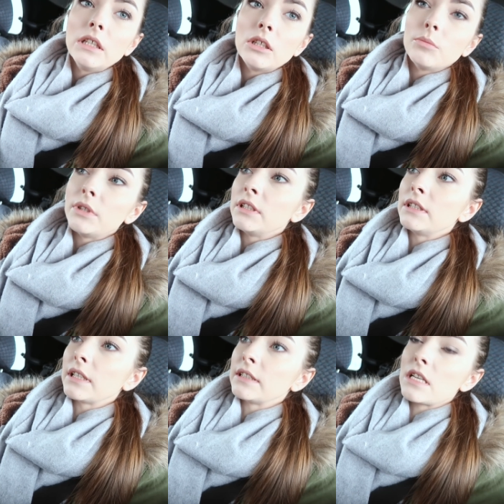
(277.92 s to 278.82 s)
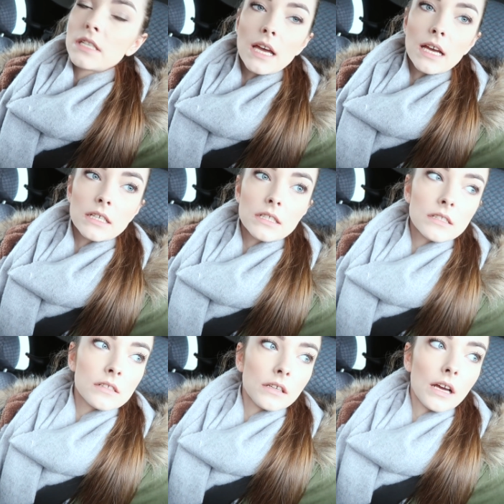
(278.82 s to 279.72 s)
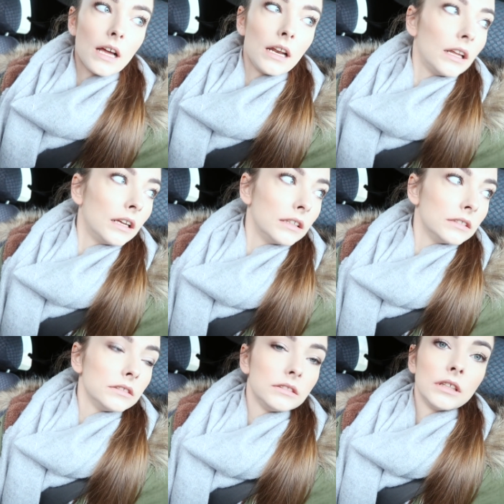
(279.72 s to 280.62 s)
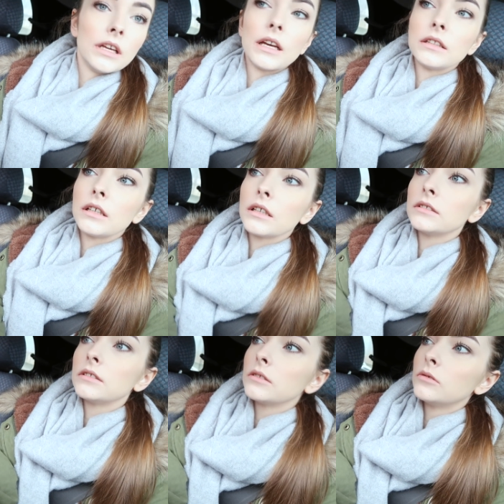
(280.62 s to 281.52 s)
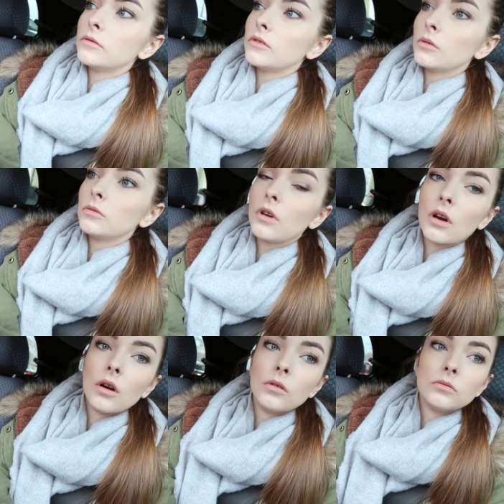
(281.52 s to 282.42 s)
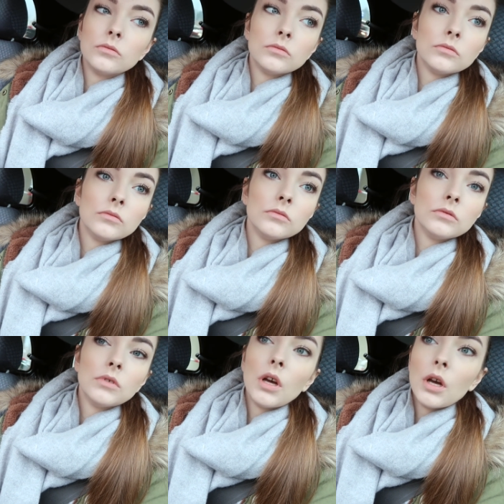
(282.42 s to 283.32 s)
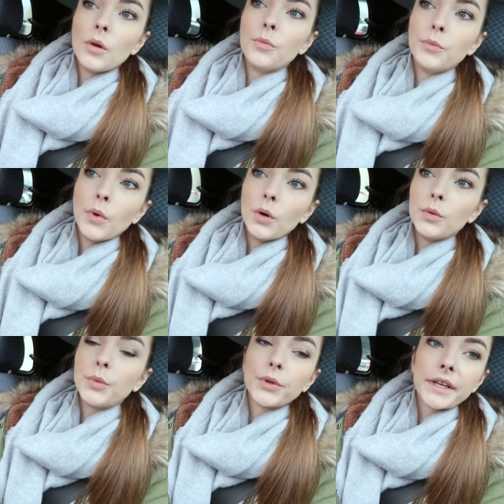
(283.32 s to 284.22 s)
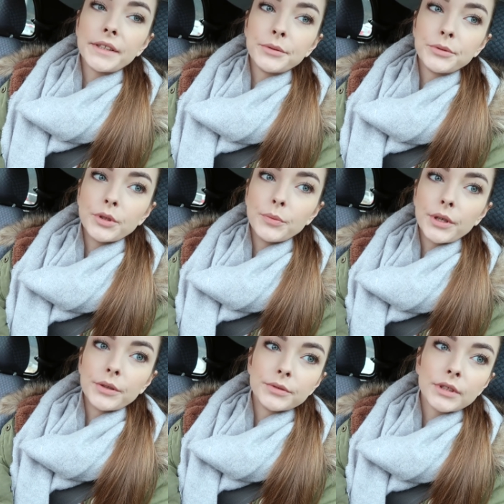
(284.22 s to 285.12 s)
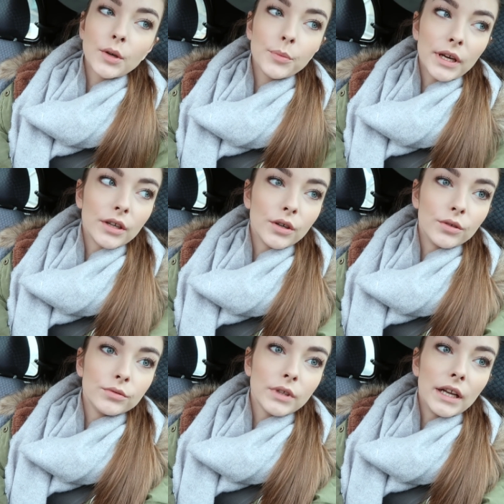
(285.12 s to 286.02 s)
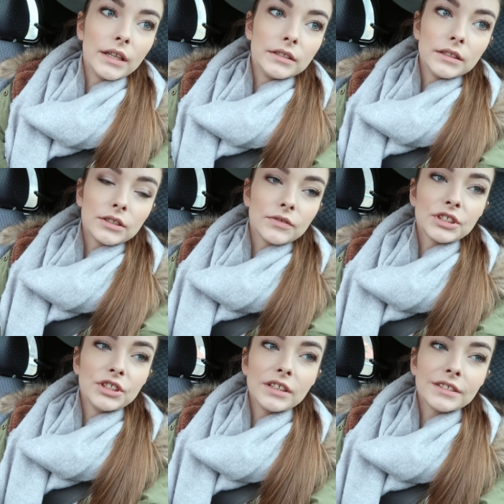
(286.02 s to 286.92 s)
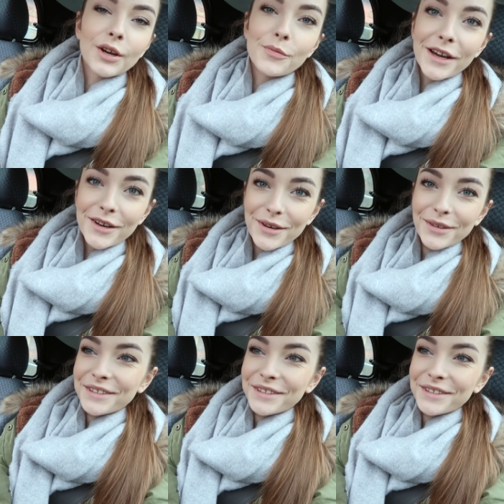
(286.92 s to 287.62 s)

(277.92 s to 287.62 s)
nie no, będę tak na czas, ale nie jadę główną drogą. Bo pojadę sobie zakopianką, ale znaczy właśnie nie zakopianką,